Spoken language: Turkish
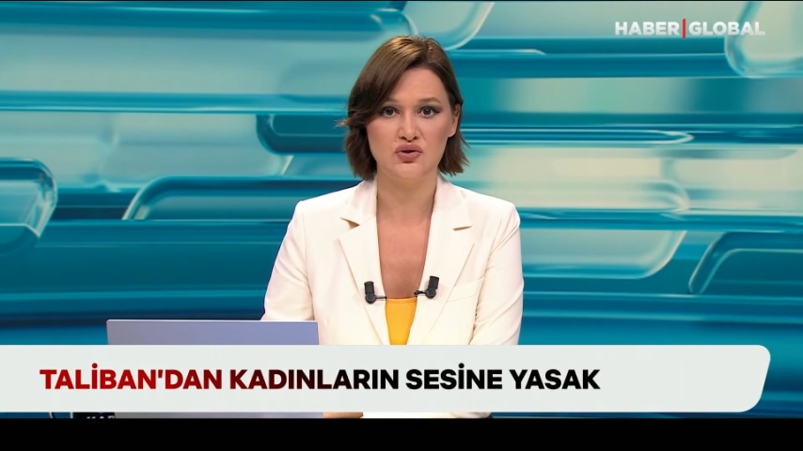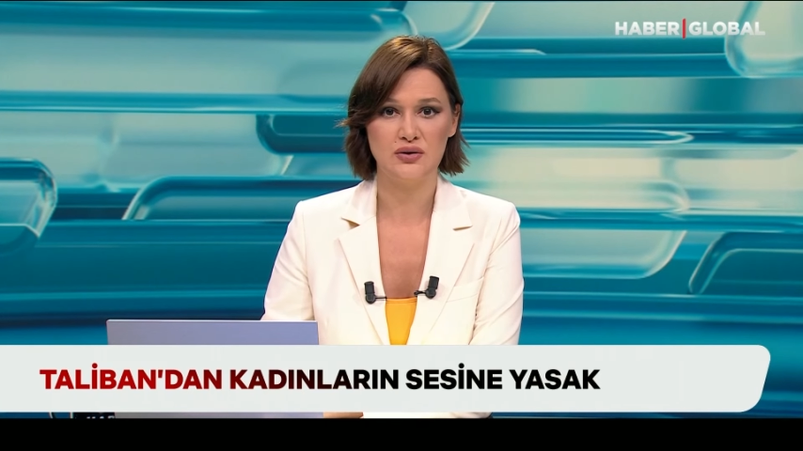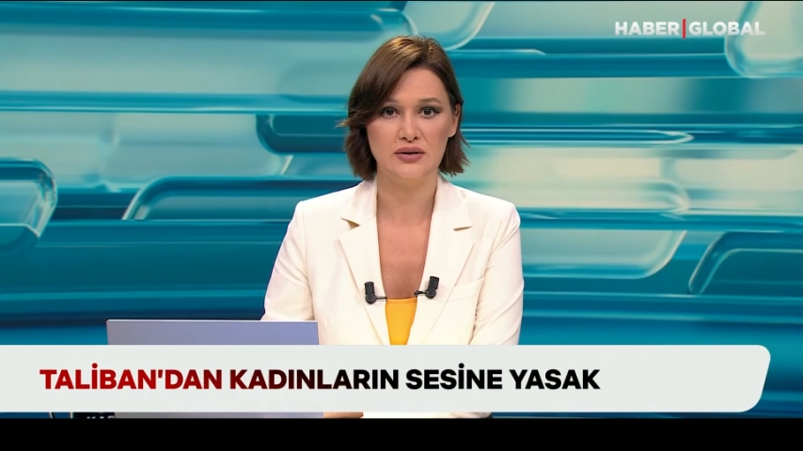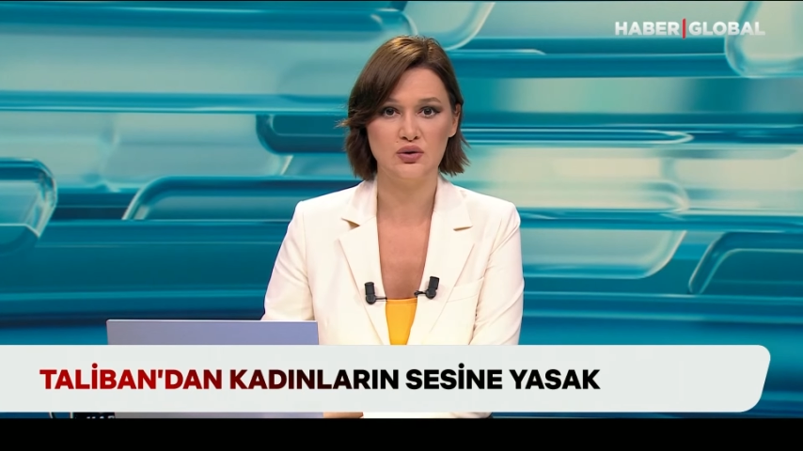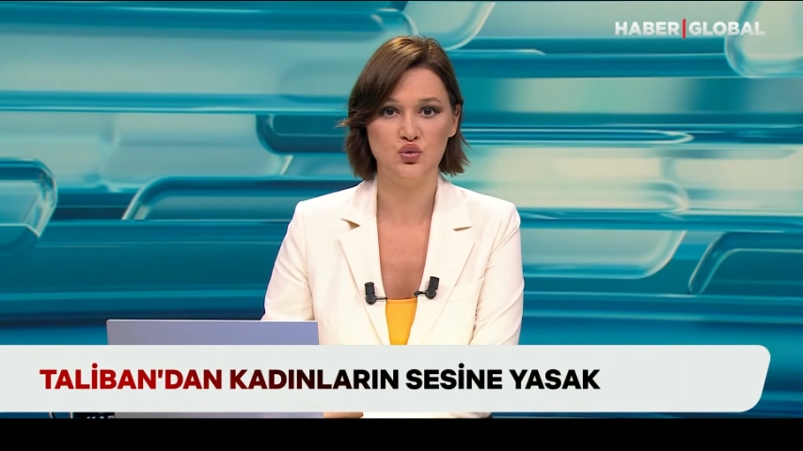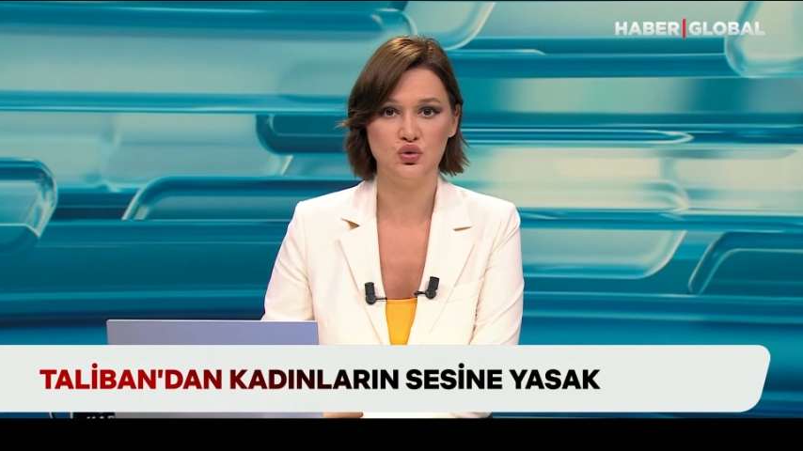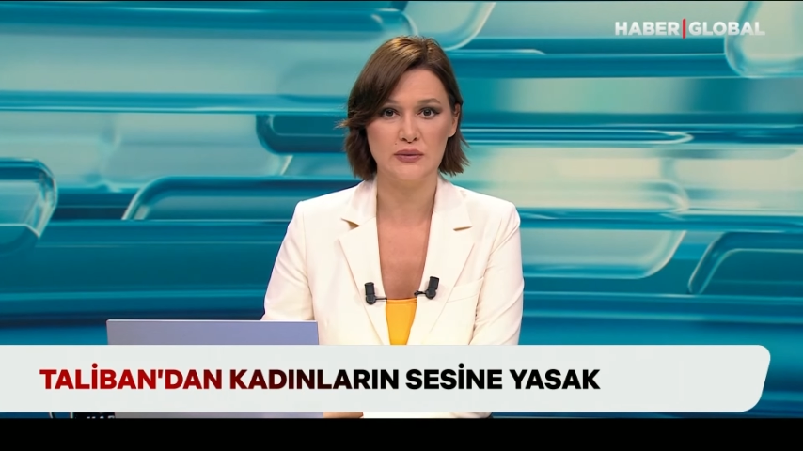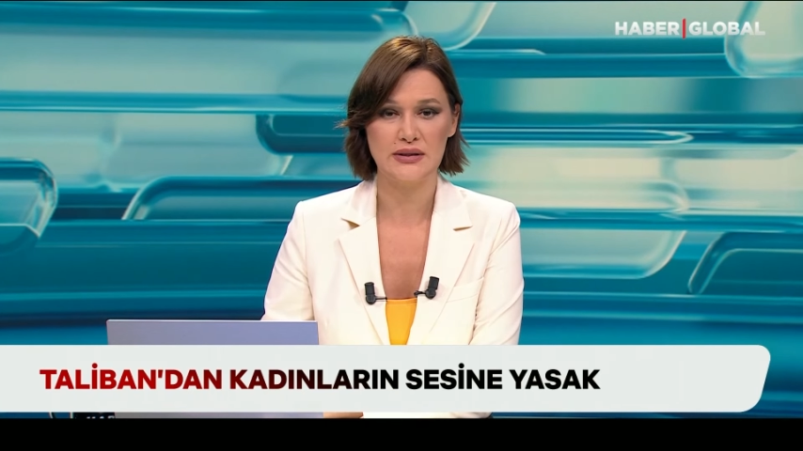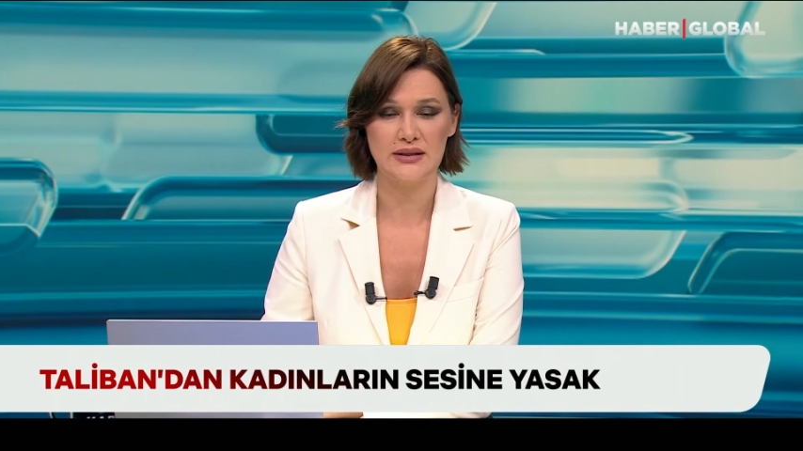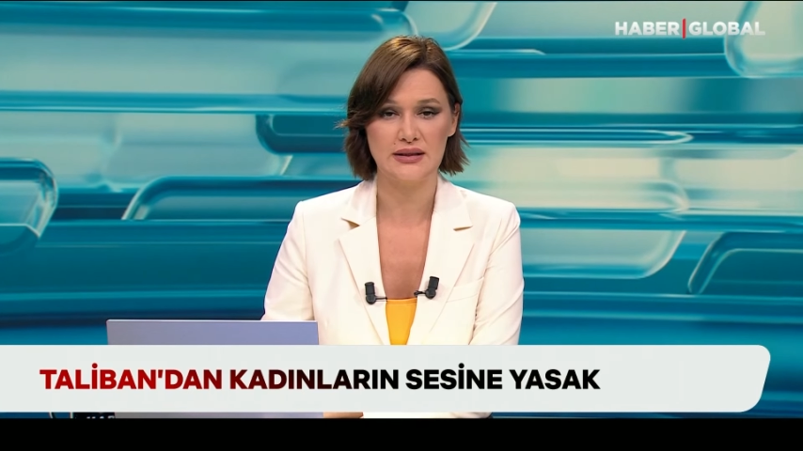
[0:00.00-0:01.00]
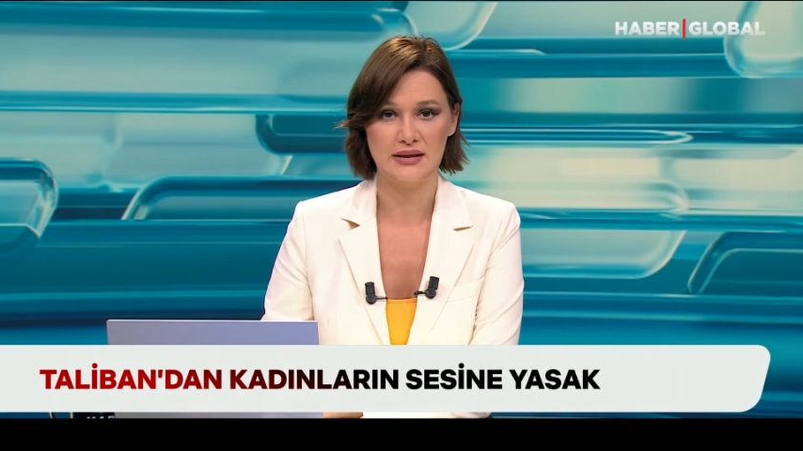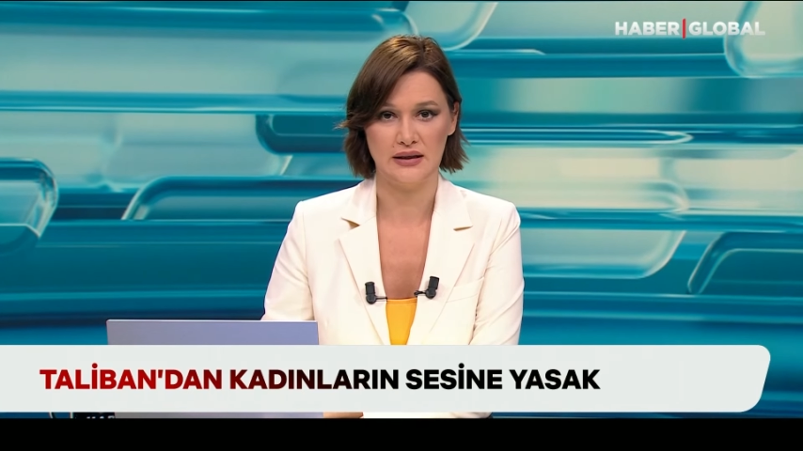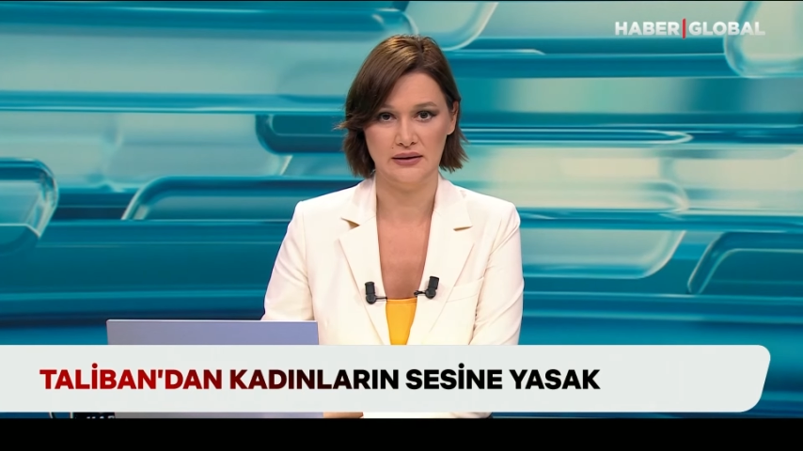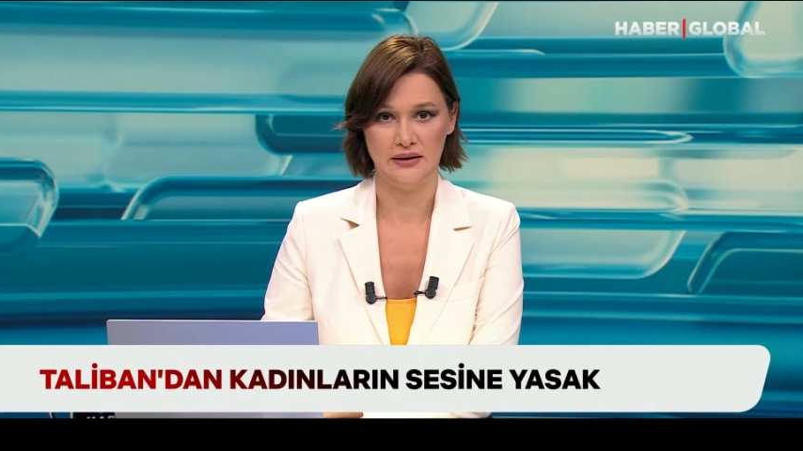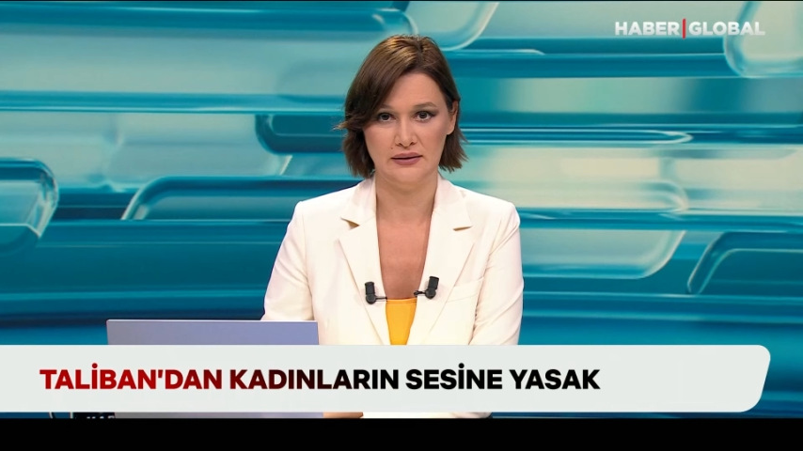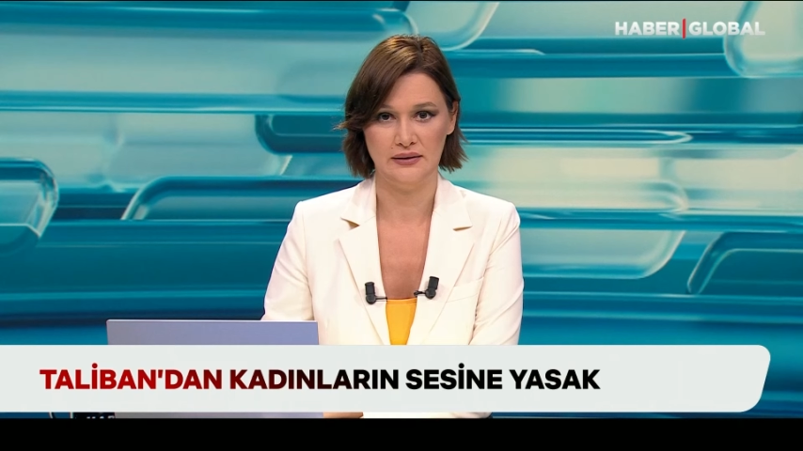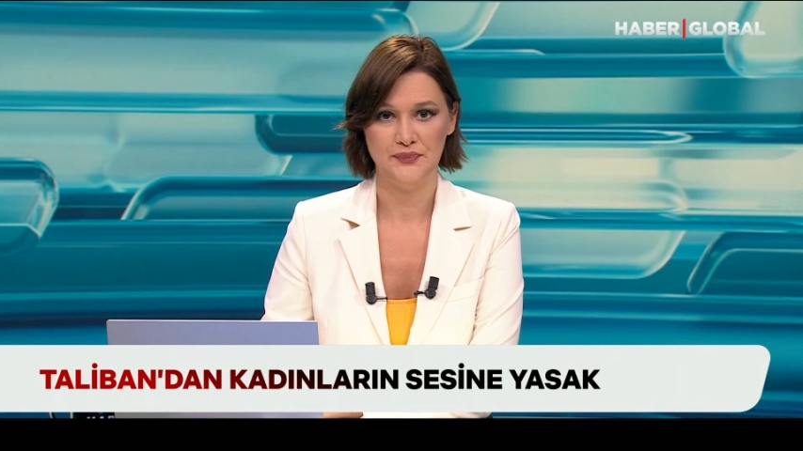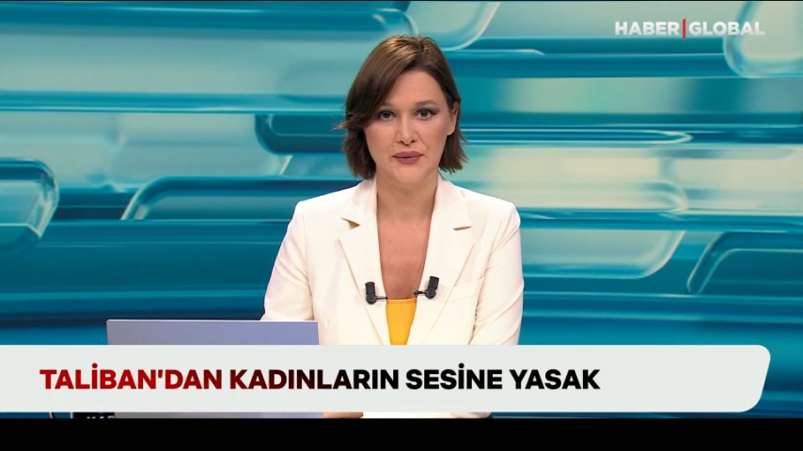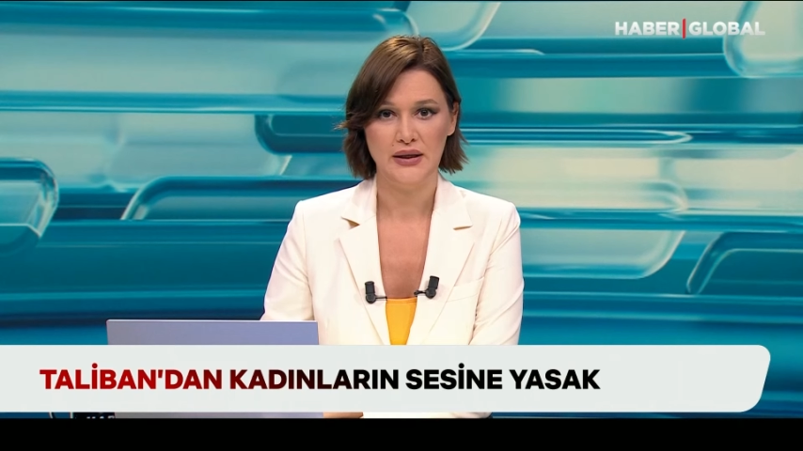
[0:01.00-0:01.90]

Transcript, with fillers: dışarıda duyulması yasaklandı.